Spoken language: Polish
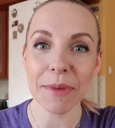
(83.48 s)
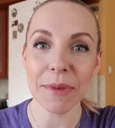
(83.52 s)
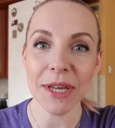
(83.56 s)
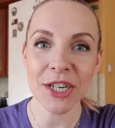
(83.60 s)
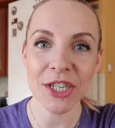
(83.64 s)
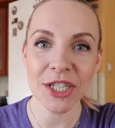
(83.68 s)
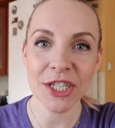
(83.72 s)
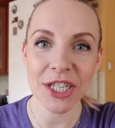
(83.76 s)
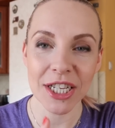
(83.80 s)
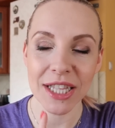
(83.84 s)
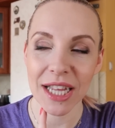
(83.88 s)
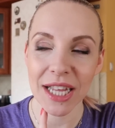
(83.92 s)

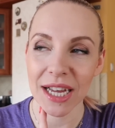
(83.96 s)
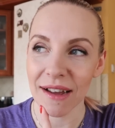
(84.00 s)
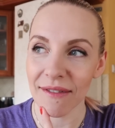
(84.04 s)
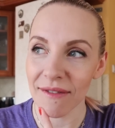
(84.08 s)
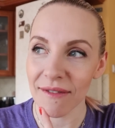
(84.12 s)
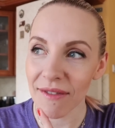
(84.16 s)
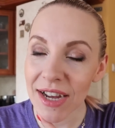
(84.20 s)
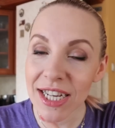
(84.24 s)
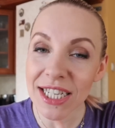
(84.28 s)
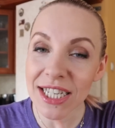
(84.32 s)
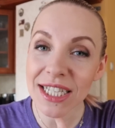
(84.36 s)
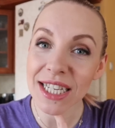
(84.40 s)
Pierwsza taka
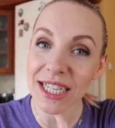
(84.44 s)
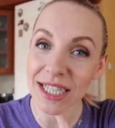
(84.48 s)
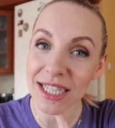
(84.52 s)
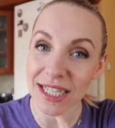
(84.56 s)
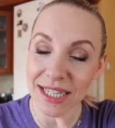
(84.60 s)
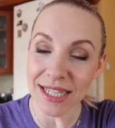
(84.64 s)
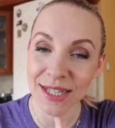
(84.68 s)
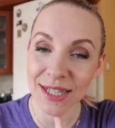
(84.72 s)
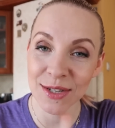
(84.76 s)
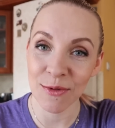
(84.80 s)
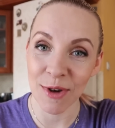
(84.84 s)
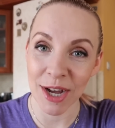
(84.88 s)
ważna
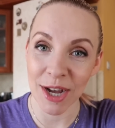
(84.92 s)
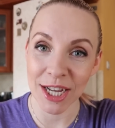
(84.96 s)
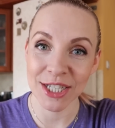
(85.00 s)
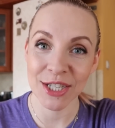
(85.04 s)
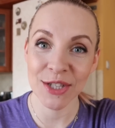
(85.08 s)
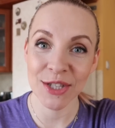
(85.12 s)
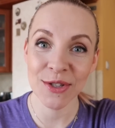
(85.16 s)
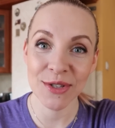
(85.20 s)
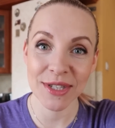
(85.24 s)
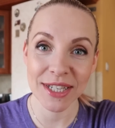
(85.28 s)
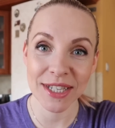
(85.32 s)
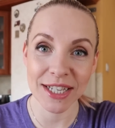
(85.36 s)
rzecz,
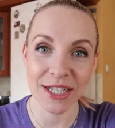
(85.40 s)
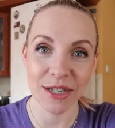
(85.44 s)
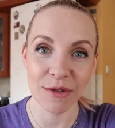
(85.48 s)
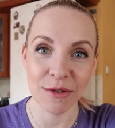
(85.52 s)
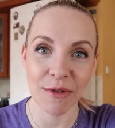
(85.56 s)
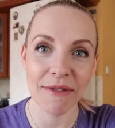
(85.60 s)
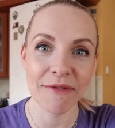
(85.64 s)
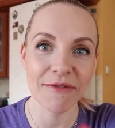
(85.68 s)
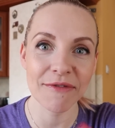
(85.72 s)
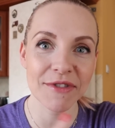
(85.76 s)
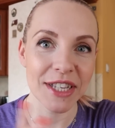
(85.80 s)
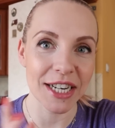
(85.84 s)
słuchajcie, to
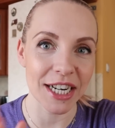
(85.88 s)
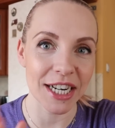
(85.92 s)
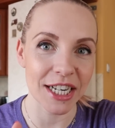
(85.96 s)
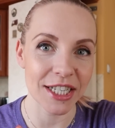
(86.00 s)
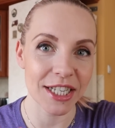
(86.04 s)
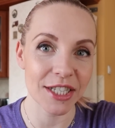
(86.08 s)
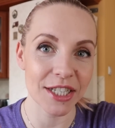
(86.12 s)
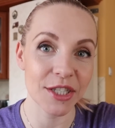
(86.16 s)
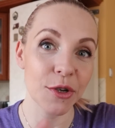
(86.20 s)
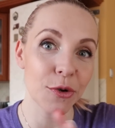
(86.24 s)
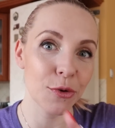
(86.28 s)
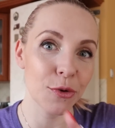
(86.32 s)
zaczęłam
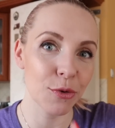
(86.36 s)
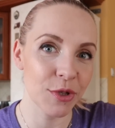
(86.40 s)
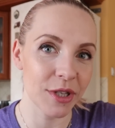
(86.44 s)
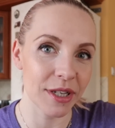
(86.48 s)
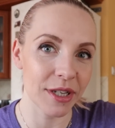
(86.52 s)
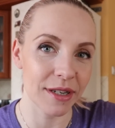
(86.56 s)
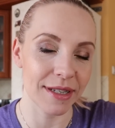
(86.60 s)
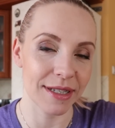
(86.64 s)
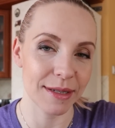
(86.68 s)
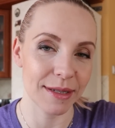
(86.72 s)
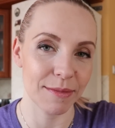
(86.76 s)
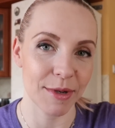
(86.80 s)
wdrażać
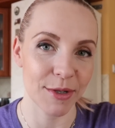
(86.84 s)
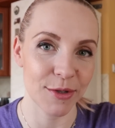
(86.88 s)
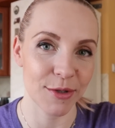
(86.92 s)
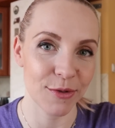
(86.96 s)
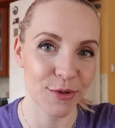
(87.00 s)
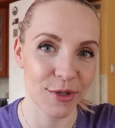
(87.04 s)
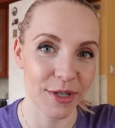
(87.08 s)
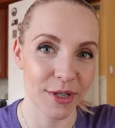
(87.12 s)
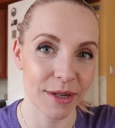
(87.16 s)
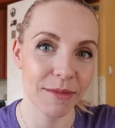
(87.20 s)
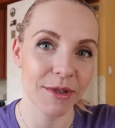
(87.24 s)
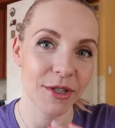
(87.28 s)
rutyny z
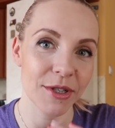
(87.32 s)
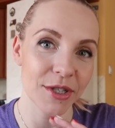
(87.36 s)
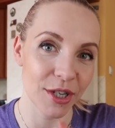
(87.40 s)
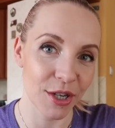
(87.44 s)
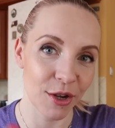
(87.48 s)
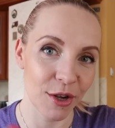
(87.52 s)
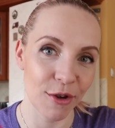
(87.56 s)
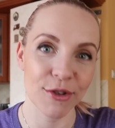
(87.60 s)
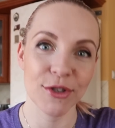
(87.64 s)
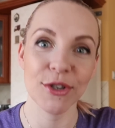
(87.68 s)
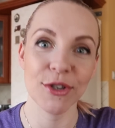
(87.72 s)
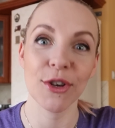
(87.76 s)
Maciusiem,
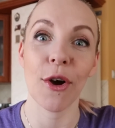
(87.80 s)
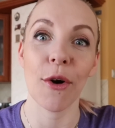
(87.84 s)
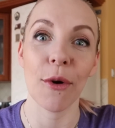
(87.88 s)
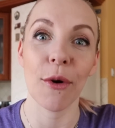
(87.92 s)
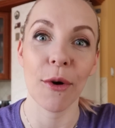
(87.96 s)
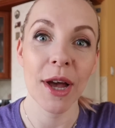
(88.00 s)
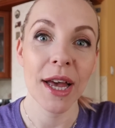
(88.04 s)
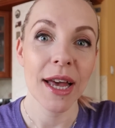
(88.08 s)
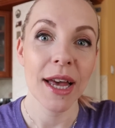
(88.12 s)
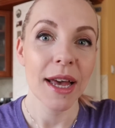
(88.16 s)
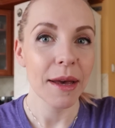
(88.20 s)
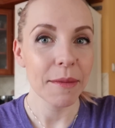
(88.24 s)
jeżeli chodzi
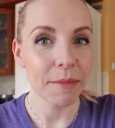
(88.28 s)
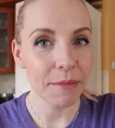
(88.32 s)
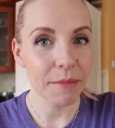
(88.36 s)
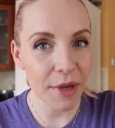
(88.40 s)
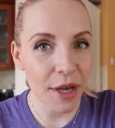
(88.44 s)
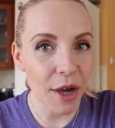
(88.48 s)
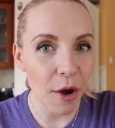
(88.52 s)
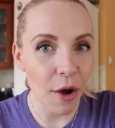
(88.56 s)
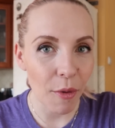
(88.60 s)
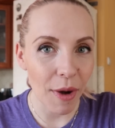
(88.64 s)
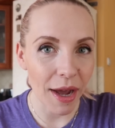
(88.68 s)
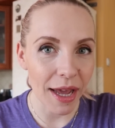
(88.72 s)
o
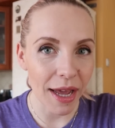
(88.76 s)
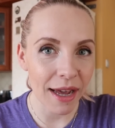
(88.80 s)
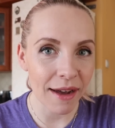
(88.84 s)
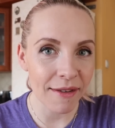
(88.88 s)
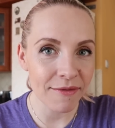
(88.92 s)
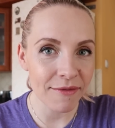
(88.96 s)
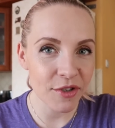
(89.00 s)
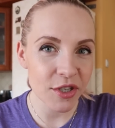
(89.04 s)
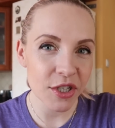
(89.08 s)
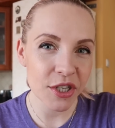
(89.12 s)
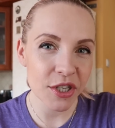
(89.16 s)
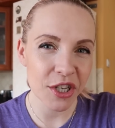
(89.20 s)

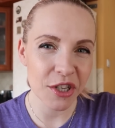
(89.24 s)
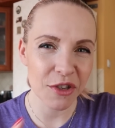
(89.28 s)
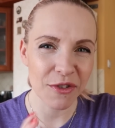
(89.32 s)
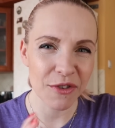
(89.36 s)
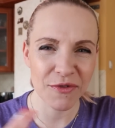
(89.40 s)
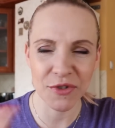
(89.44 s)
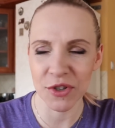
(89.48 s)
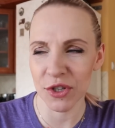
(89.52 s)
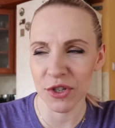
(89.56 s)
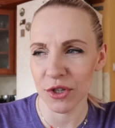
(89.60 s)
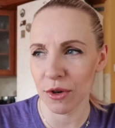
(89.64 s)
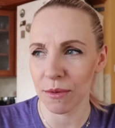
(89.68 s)
Mikołajka. Wcześniej
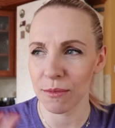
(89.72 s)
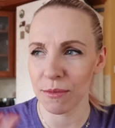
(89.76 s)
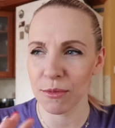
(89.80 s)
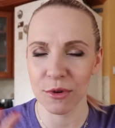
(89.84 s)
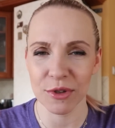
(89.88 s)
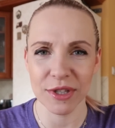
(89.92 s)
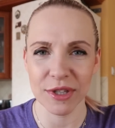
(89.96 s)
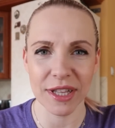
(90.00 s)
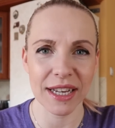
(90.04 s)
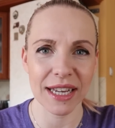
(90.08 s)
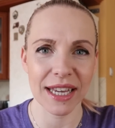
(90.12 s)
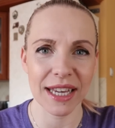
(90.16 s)
to wszystko
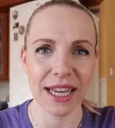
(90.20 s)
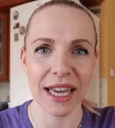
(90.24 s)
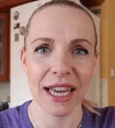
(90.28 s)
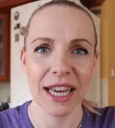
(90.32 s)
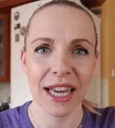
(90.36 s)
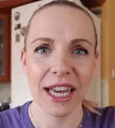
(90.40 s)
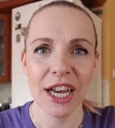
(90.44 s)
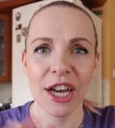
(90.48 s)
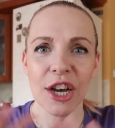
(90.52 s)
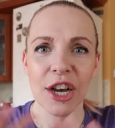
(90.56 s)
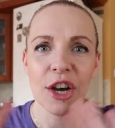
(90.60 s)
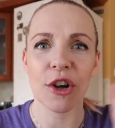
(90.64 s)
było takie
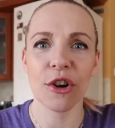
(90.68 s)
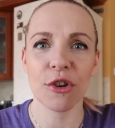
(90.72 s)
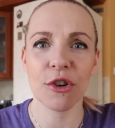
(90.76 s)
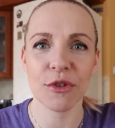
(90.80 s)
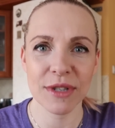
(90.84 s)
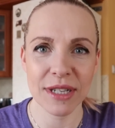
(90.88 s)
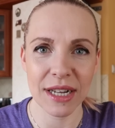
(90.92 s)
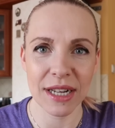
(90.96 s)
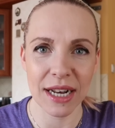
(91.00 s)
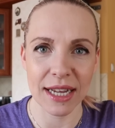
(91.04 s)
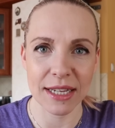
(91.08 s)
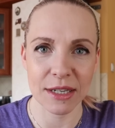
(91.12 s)

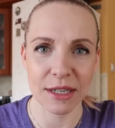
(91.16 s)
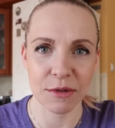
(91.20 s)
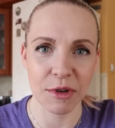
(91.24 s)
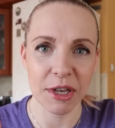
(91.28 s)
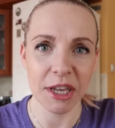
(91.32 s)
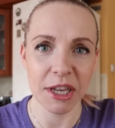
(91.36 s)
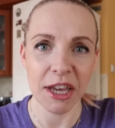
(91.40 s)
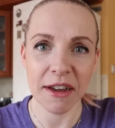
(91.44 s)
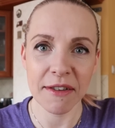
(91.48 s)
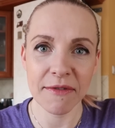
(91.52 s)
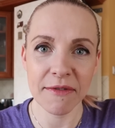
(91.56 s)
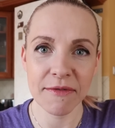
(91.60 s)

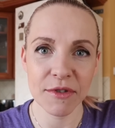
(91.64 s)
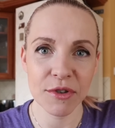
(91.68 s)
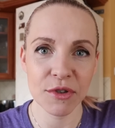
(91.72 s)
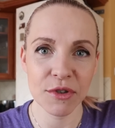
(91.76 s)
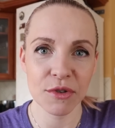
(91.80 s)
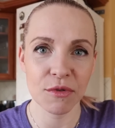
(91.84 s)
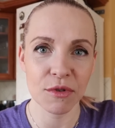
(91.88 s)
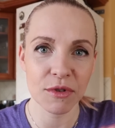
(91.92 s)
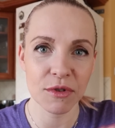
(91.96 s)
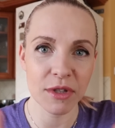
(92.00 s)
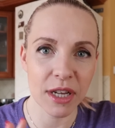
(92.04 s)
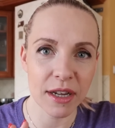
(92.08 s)
rozlazłe. Jak
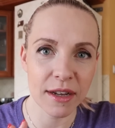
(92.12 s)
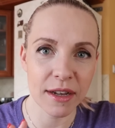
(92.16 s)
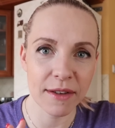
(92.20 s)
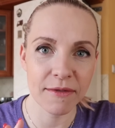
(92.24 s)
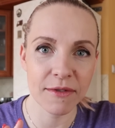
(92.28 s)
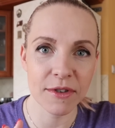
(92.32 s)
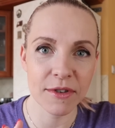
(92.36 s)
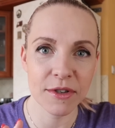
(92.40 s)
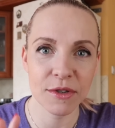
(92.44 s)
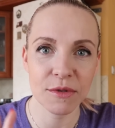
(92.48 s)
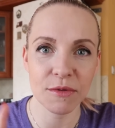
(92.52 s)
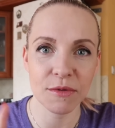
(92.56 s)
wyszło, tak
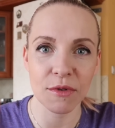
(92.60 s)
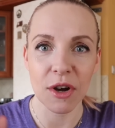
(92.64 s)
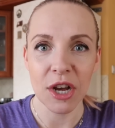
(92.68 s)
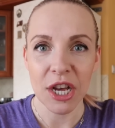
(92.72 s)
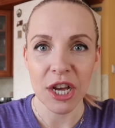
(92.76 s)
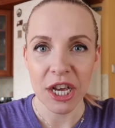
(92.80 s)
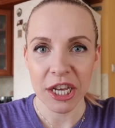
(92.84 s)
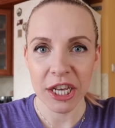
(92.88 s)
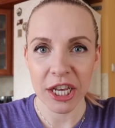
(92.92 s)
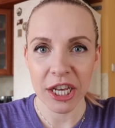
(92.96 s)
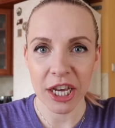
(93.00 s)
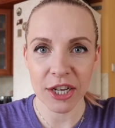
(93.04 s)
wyszło,
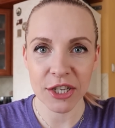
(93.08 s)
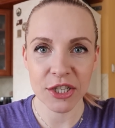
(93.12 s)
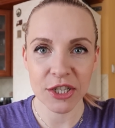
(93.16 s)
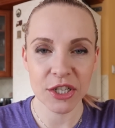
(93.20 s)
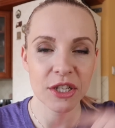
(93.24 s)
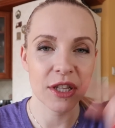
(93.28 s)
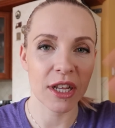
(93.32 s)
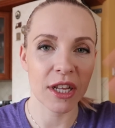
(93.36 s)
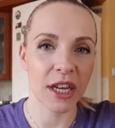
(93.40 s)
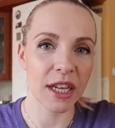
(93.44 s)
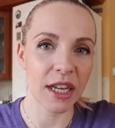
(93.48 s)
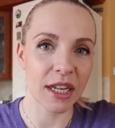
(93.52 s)
jak
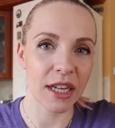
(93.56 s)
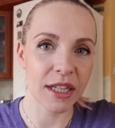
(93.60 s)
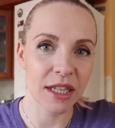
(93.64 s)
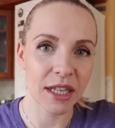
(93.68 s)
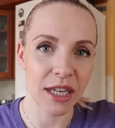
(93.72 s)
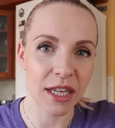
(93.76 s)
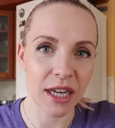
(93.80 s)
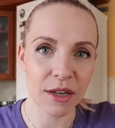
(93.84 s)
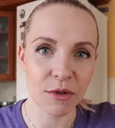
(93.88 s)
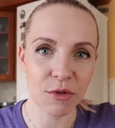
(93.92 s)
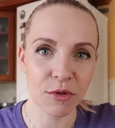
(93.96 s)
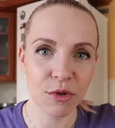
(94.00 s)
się najadł,
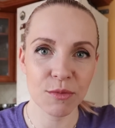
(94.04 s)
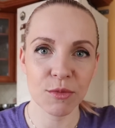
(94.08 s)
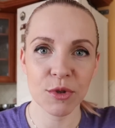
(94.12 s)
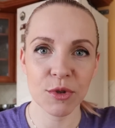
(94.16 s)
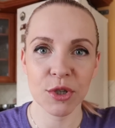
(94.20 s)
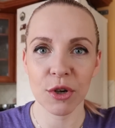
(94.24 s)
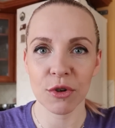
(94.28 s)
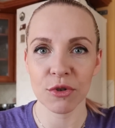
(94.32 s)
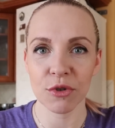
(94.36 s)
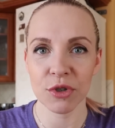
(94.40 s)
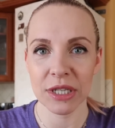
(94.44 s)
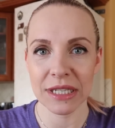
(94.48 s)
jak już mu
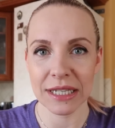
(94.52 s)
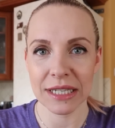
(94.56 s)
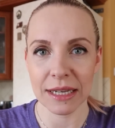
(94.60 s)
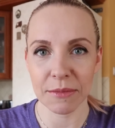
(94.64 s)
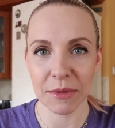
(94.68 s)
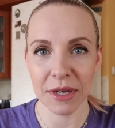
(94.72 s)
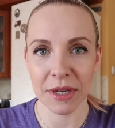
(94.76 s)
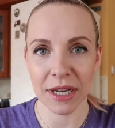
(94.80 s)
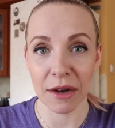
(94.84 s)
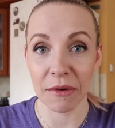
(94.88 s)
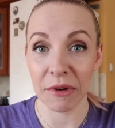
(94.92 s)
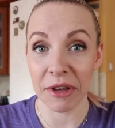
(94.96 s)
się oczy
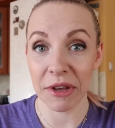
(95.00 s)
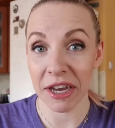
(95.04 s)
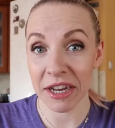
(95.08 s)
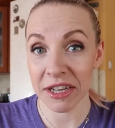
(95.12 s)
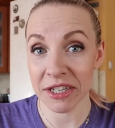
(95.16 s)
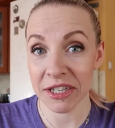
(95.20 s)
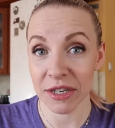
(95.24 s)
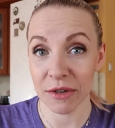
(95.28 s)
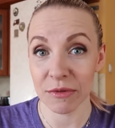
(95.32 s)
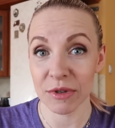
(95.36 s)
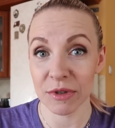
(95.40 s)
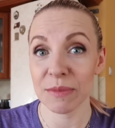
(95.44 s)
zamykały,
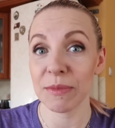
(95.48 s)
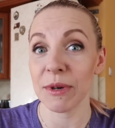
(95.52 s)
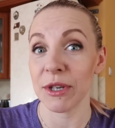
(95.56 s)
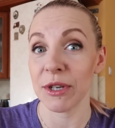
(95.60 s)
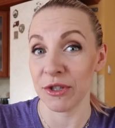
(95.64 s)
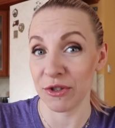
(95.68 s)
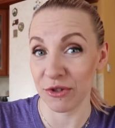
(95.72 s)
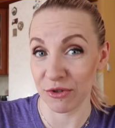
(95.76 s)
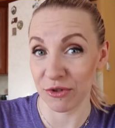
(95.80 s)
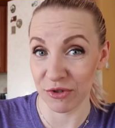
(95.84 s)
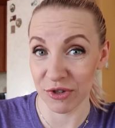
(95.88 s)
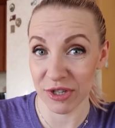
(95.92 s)
jak chciał
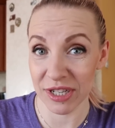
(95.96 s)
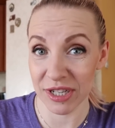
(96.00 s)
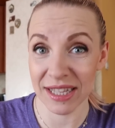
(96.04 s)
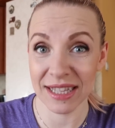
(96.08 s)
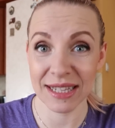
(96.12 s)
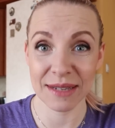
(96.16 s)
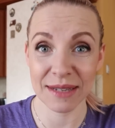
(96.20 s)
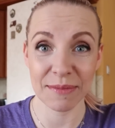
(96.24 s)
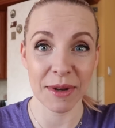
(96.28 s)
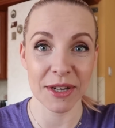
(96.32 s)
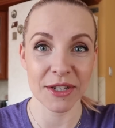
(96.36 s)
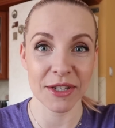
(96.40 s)
spać, to
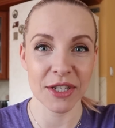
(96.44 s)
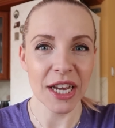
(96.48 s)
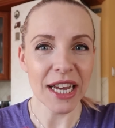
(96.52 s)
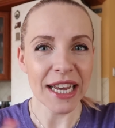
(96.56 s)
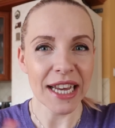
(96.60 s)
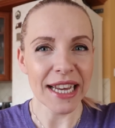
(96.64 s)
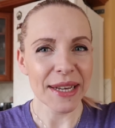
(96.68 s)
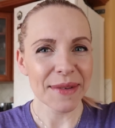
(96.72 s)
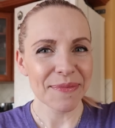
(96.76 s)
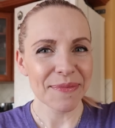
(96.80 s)
szedł spać.